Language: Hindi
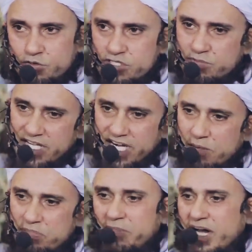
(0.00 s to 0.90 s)
उस
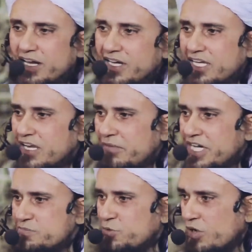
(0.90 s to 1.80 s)
मैार पर बहरहाल ये
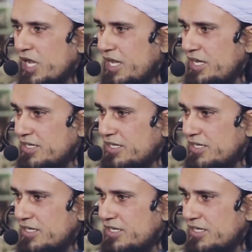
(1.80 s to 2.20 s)
लिबास पूरा